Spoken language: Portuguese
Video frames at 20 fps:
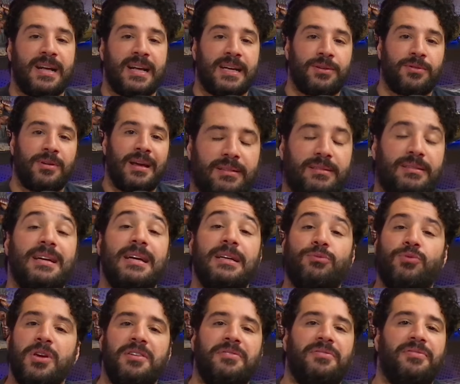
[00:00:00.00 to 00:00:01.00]
ano,
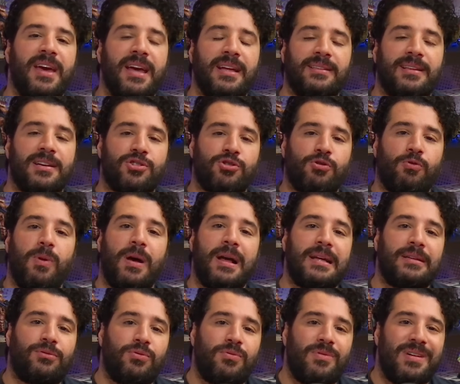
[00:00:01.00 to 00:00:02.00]
tanto em vendas
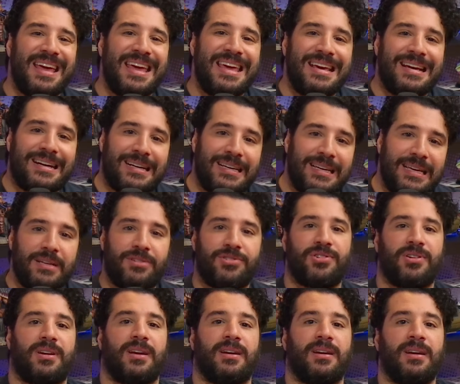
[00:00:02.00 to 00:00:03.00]
quanto em
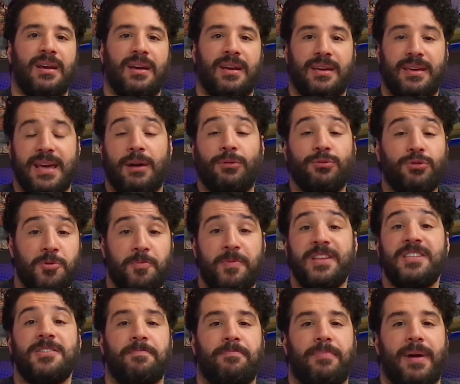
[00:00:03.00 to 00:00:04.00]
crítica, e é um dos
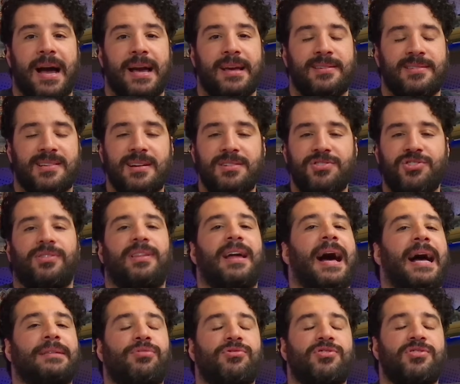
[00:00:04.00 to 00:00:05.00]
principais
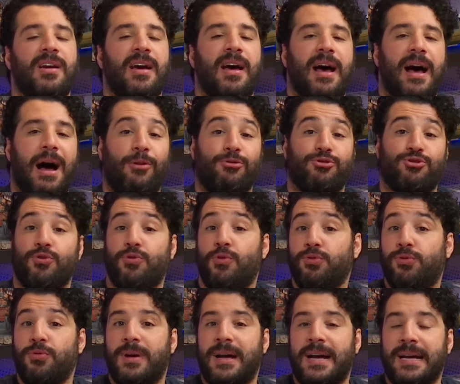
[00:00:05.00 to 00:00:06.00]
candidatos ao
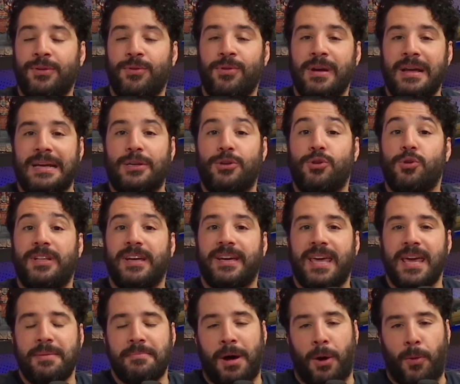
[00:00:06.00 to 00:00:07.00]
jogo do ano no The Game